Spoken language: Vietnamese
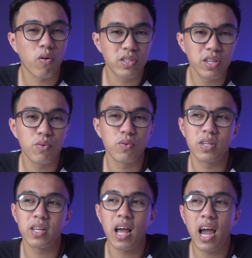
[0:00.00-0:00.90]
khó chịu
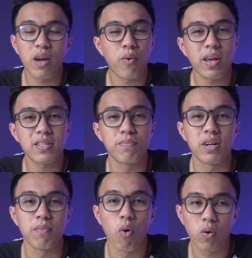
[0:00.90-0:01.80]
trên iOS
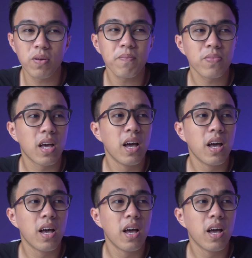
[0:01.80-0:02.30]
14